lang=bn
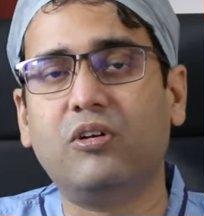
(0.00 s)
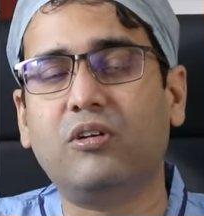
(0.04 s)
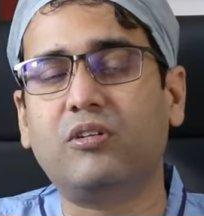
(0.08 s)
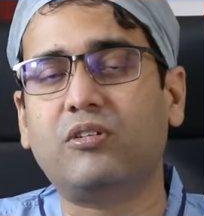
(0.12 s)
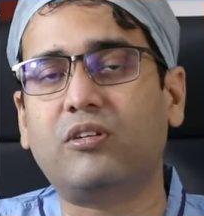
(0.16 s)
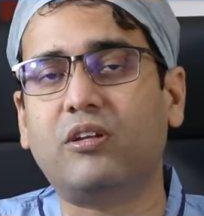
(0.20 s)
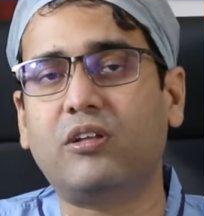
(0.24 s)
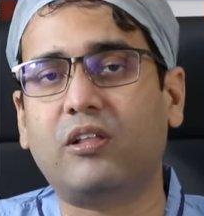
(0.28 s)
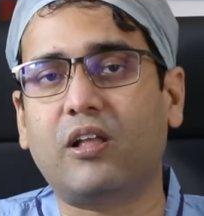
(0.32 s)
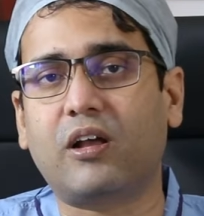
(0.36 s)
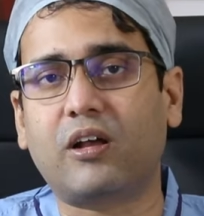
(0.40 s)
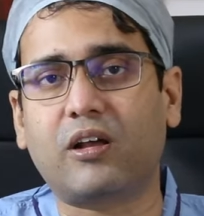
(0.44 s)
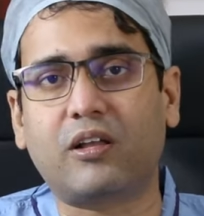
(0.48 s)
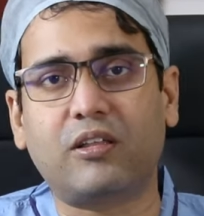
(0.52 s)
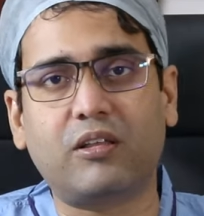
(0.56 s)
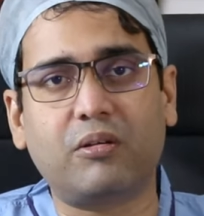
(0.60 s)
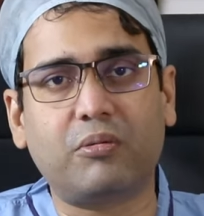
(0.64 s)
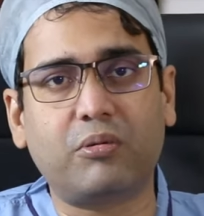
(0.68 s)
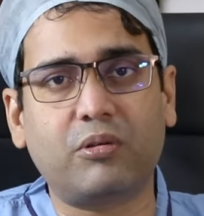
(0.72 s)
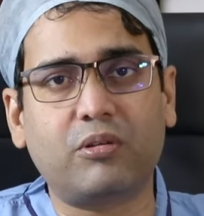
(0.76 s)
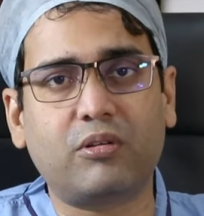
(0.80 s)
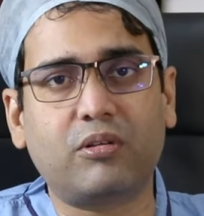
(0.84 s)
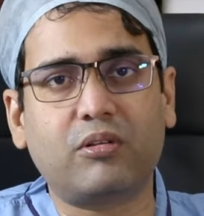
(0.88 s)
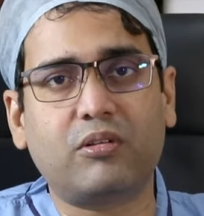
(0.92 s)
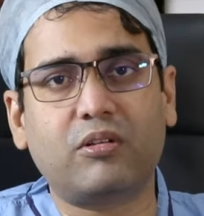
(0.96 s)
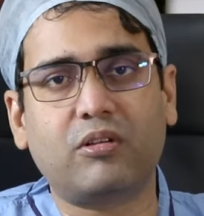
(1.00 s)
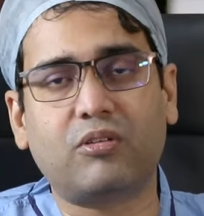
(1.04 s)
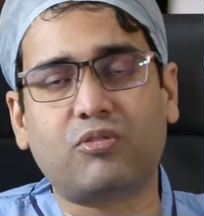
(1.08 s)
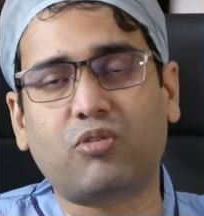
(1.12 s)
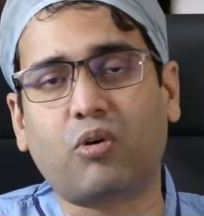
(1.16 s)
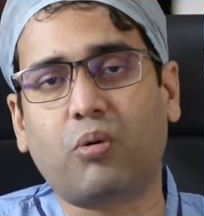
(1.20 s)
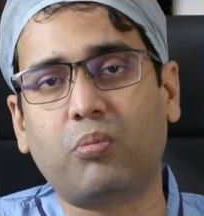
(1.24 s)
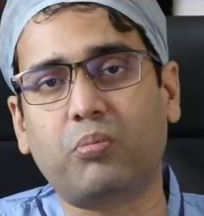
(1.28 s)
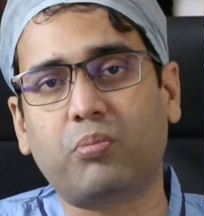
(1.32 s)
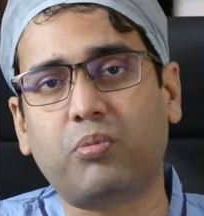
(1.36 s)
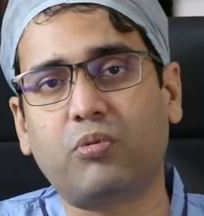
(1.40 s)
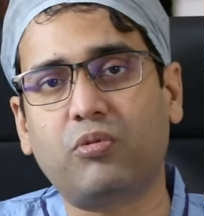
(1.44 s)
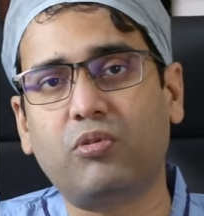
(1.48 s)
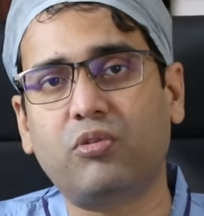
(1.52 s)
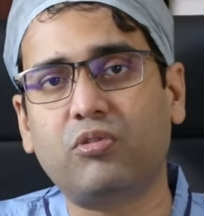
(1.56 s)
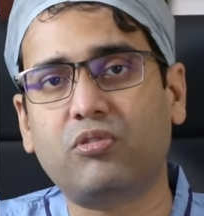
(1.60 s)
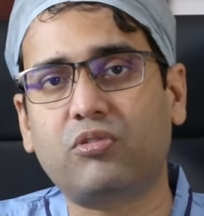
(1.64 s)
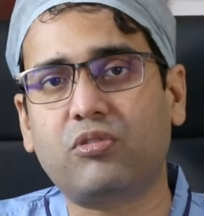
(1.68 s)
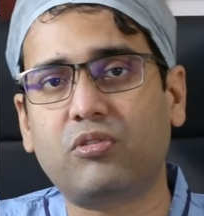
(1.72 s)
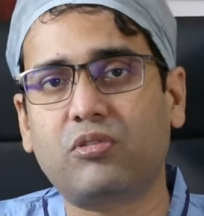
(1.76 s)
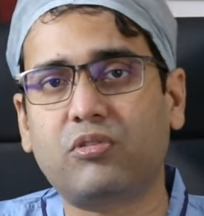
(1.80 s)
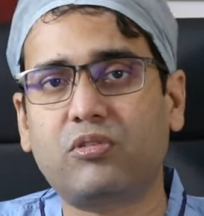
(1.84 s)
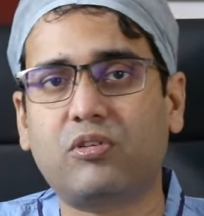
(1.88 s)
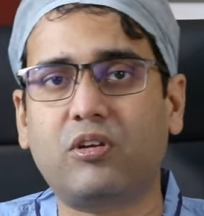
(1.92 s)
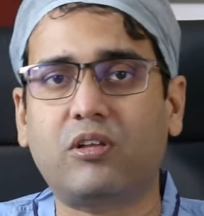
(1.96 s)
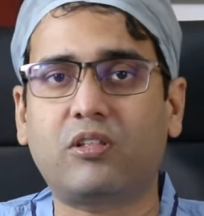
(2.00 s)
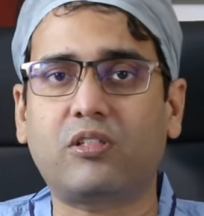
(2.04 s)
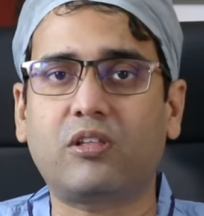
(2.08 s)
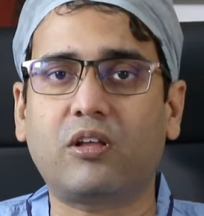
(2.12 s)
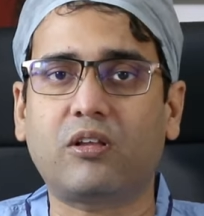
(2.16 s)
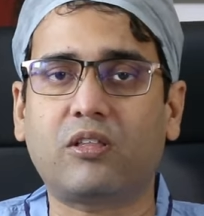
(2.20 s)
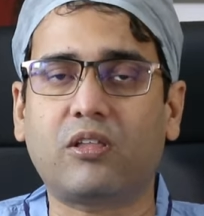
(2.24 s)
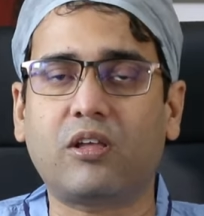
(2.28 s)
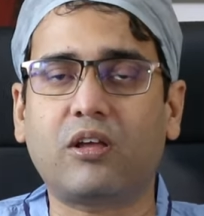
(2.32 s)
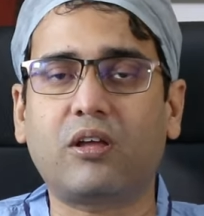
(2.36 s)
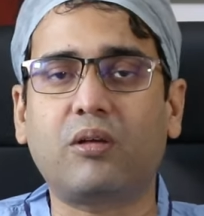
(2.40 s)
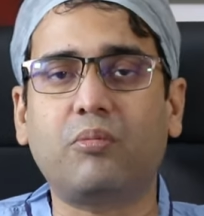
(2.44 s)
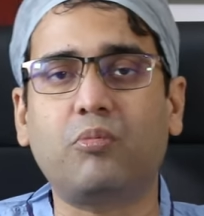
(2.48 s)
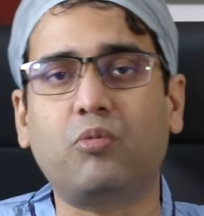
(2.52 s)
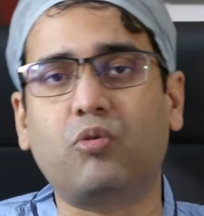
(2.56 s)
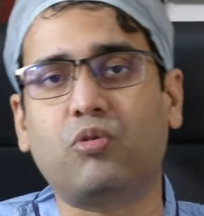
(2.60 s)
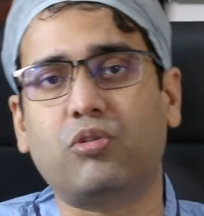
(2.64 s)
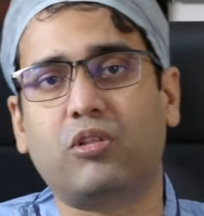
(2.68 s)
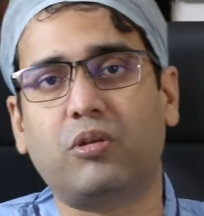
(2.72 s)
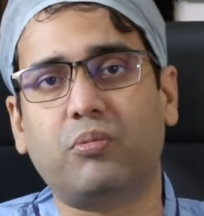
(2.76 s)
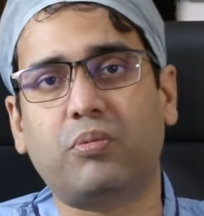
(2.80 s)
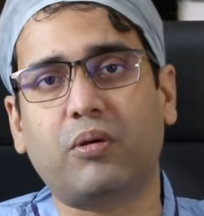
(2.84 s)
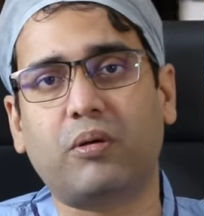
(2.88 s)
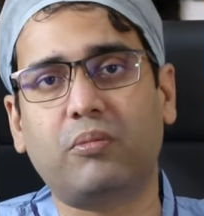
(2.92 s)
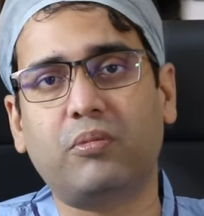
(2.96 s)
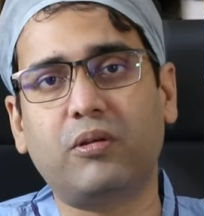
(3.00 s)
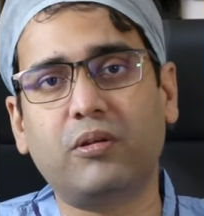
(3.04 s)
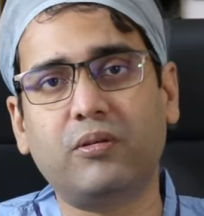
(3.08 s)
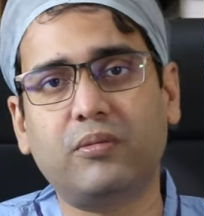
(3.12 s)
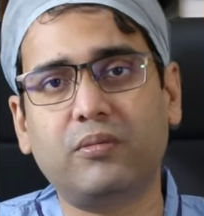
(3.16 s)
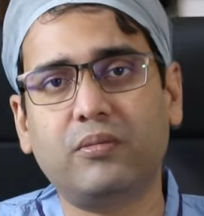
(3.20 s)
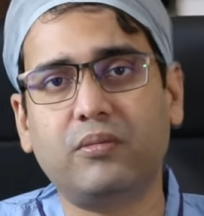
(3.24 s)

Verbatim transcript: সে দেখা যাবে সম্পূর্ণ স্ট্রিকচার থেকে মুক্তি পাবে